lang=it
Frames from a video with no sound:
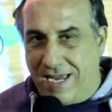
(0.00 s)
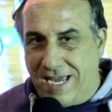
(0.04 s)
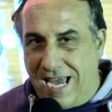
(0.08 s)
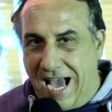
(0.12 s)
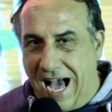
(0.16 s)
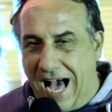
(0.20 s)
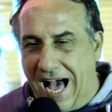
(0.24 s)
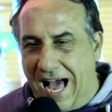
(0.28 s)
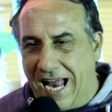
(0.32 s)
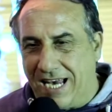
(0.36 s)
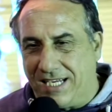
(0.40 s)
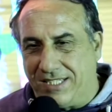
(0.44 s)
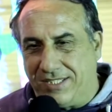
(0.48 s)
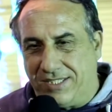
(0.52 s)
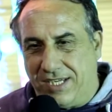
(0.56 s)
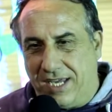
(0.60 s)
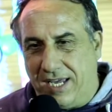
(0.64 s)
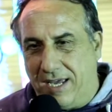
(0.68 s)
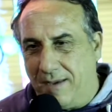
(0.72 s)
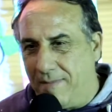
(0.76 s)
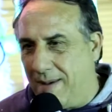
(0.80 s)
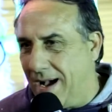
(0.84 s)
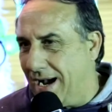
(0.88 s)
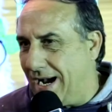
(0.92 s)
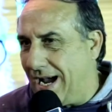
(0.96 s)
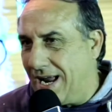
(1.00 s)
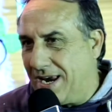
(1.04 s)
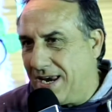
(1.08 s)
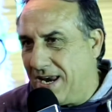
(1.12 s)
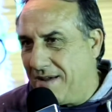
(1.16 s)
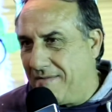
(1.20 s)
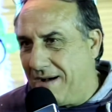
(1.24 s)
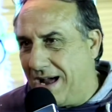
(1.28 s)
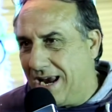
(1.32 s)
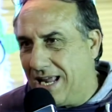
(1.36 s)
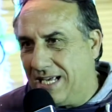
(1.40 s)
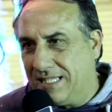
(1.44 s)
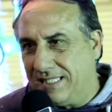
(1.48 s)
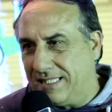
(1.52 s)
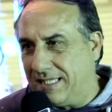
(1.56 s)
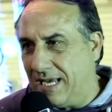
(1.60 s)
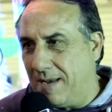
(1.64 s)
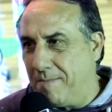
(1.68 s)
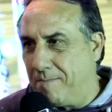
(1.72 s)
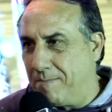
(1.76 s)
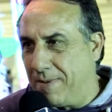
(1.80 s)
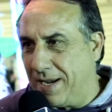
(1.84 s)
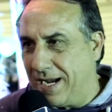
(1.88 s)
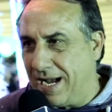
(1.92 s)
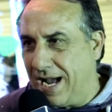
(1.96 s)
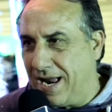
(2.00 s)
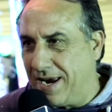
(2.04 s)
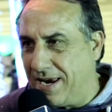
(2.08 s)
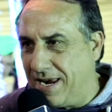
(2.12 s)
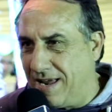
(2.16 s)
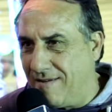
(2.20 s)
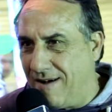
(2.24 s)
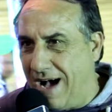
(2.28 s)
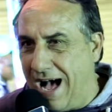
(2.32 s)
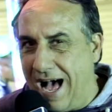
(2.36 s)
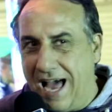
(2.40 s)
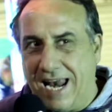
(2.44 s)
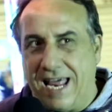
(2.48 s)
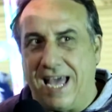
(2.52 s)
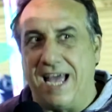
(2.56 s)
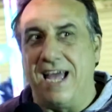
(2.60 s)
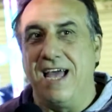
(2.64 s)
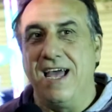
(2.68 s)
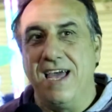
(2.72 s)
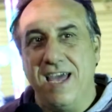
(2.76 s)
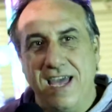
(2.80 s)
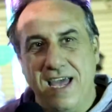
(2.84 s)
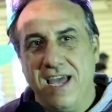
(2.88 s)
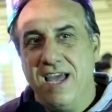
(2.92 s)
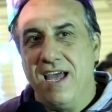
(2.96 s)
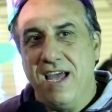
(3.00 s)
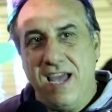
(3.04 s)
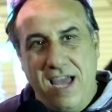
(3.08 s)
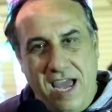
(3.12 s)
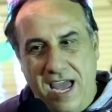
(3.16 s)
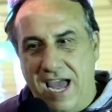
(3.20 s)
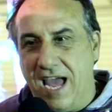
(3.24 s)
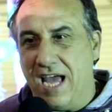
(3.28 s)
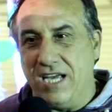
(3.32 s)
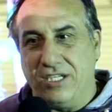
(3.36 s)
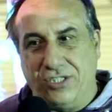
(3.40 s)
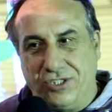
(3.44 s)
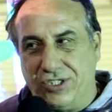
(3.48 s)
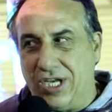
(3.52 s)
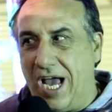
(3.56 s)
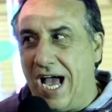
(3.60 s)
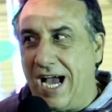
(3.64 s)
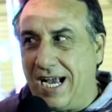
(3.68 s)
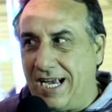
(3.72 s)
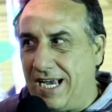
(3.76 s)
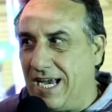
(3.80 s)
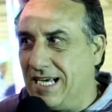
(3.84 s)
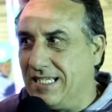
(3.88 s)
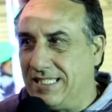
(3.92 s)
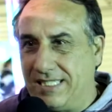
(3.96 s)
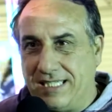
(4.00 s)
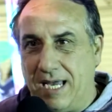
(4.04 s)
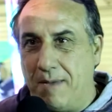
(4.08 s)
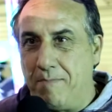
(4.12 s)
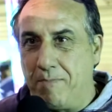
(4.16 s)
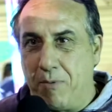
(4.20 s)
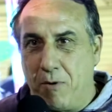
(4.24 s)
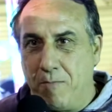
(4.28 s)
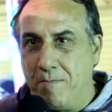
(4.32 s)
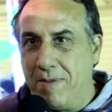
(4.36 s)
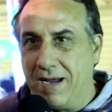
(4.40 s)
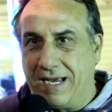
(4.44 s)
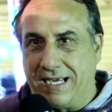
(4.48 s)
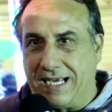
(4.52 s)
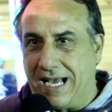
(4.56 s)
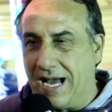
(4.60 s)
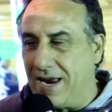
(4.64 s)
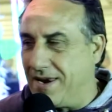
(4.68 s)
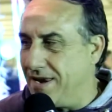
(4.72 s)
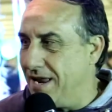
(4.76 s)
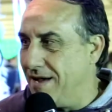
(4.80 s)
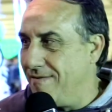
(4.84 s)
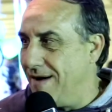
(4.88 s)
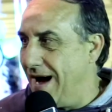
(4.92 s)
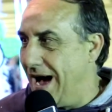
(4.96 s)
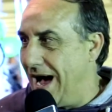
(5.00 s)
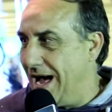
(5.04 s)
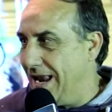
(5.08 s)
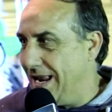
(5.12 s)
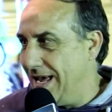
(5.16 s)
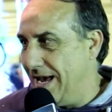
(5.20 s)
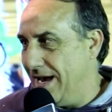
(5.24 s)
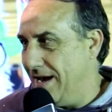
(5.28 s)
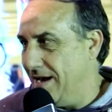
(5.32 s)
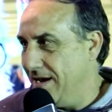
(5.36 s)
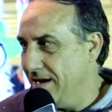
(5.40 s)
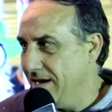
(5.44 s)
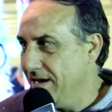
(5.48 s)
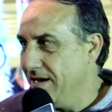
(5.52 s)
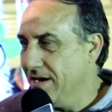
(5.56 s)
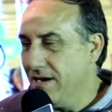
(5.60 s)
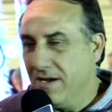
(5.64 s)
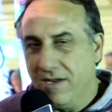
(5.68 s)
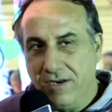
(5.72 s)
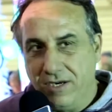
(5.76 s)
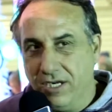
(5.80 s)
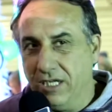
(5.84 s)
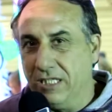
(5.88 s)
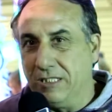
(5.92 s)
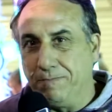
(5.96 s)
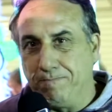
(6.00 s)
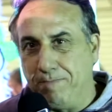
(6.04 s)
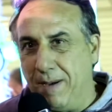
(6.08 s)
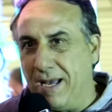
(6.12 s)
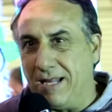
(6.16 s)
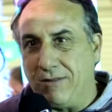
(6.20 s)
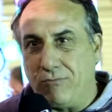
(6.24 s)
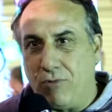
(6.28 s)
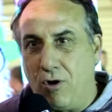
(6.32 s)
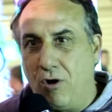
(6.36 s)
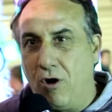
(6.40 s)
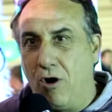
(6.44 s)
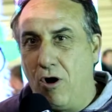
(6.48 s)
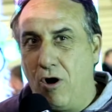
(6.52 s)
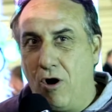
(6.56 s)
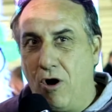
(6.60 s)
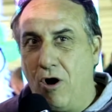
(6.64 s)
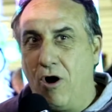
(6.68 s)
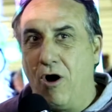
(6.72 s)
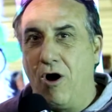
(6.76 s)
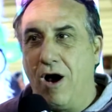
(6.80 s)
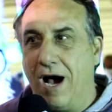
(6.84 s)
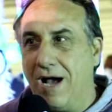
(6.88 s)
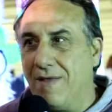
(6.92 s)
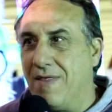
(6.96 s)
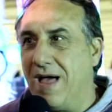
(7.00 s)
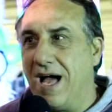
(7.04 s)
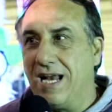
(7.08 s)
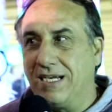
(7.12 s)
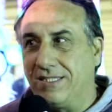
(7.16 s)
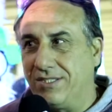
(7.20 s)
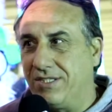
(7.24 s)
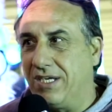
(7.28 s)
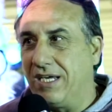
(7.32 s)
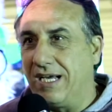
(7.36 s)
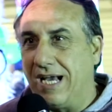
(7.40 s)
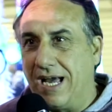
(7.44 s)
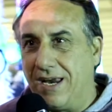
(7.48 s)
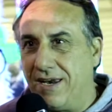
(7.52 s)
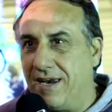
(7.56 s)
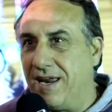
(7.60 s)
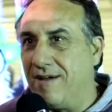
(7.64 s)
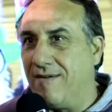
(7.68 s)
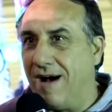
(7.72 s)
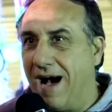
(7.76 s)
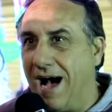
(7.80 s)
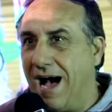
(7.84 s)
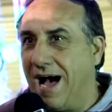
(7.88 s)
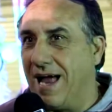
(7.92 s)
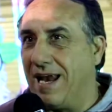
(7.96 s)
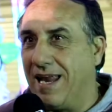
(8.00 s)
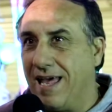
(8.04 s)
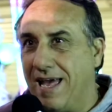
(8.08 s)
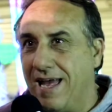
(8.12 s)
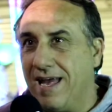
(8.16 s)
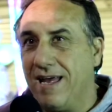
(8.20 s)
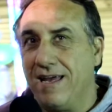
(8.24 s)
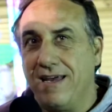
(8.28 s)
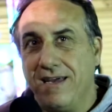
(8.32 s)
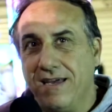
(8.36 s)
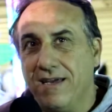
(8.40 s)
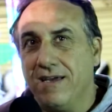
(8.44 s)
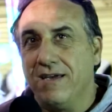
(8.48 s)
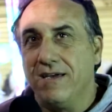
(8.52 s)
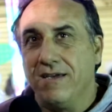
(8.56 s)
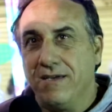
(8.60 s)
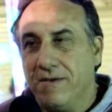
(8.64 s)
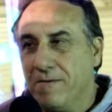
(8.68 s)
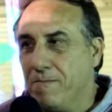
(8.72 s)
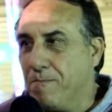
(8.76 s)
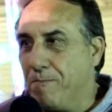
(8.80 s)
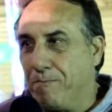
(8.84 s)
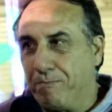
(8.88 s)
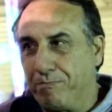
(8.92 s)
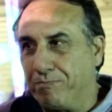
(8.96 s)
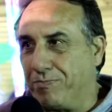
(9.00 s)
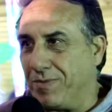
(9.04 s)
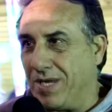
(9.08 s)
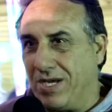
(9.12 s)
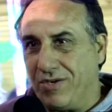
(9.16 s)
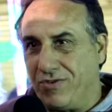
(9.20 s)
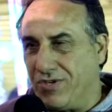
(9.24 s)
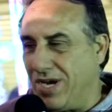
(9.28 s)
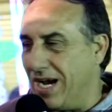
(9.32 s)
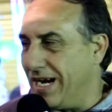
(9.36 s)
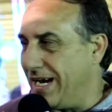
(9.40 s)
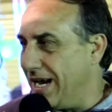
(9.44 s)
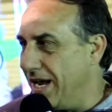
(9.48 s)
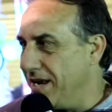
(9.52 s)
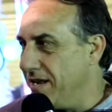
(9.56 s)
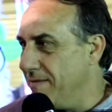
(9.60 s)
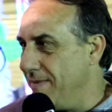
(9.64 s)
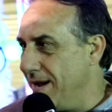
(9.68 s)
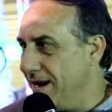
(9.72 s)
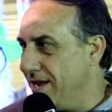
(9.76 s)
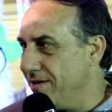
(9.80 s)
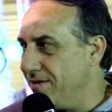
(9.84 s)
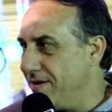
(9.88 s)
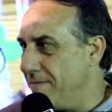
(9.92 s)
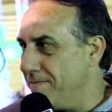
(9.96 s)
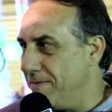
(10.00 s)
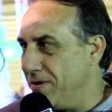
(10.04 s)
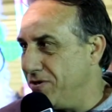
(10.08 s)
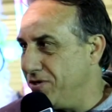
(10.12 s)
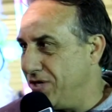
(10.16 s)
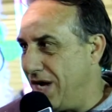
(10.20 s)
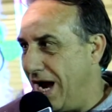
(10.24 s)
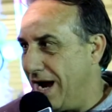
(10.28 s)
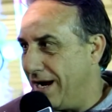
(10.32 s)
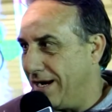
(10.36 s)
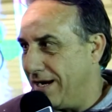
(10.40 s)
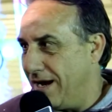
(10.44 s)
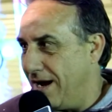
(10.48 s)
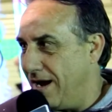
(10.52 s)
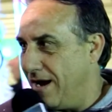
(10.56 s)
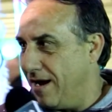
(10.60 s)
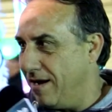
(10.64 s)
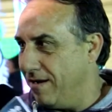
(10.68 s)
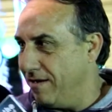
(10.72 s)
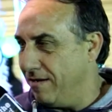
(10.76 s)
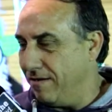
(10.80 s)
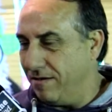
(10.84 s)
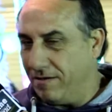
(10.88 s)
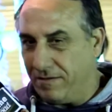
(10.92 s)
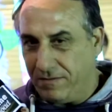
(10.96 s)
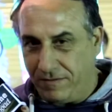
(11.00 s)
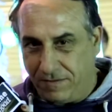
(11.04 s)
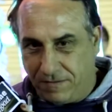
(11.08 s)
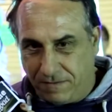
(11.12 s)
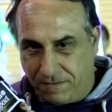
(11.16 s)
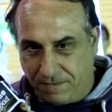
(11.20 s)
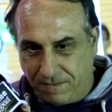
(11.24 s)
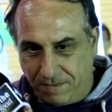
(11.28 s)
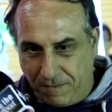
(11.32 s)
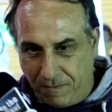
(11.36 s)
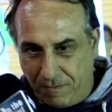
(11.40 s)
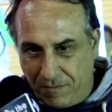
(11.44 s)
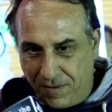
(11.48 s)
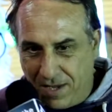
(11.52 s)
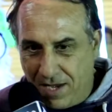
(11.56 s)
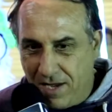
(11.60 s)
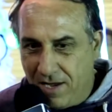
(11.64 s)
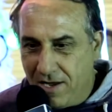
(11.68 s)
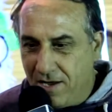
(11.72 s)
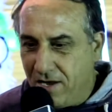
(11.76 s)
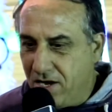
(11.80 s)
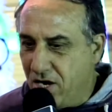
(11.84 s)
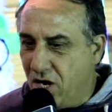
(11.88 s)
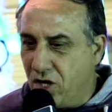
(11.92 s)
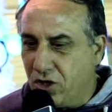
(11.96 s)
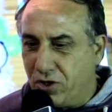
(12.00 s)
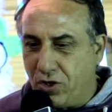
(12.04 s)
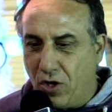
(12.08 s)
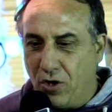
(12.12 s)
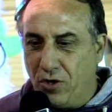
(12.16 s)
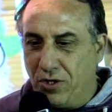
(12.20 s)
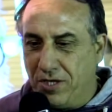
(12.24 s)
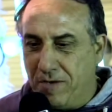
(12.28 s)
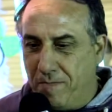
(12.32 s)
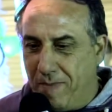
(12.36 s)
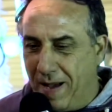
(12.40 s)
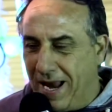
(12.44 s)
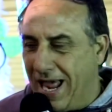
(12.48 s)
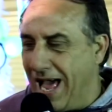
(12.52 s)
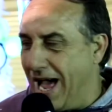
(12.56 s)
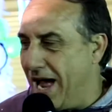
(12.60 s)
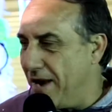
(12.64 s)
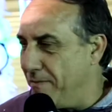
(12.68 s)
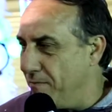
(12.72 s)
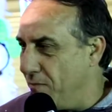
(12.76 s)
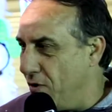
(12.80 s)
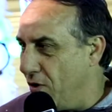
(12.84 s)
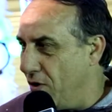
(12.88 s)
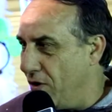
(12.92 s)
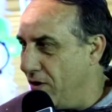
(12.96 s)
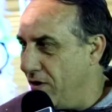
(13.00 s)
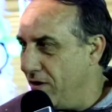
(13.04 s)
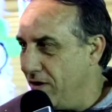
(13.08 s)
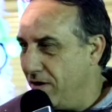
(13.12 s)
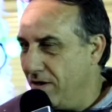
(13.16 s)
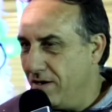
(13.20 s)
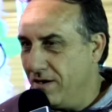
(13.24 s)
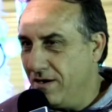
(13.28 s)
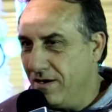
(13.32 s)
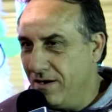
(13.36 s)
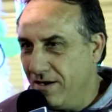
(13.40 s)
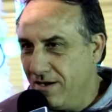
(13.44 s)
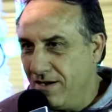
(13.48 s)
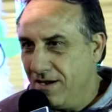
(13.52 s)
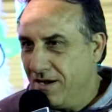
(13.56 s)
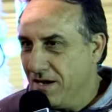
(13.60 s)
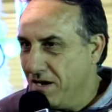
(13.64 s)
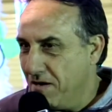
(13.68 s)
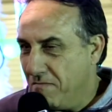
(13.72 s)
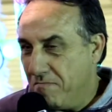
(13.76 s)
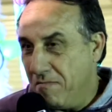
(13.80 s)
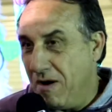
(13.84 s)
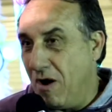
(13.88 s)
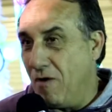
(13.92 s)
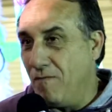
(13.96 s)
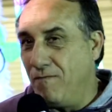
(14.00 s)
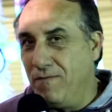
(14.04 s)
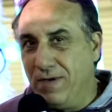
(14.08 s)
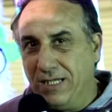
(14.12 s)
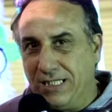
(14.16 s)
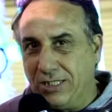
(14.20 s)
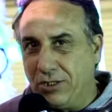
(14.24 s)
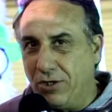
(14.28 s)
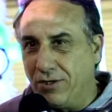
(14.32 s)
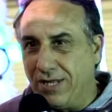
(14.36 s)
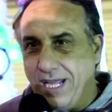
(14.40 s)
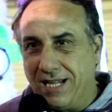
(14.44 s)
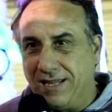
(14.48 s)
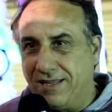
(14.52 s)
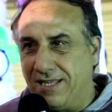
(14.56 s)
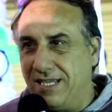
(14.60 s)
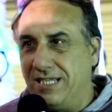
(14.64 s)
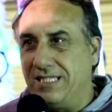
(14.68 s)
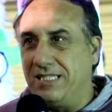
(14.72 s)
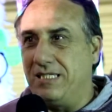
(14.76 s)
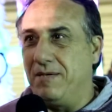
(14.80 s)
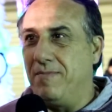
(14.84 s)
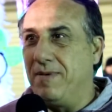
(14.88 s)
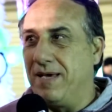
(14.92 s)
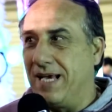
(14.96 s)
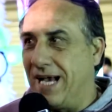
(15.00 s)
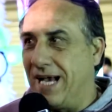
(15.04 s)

gli altri, ma Carnevale è sempre Carnevale e Sciacca è sempre un bel Carnevale. Rispetto ad altri Carnevale, Sciacca rimane sempre Sciacca. Lei di dov'è? Io sono di Palermo, ma ho visto tantissimi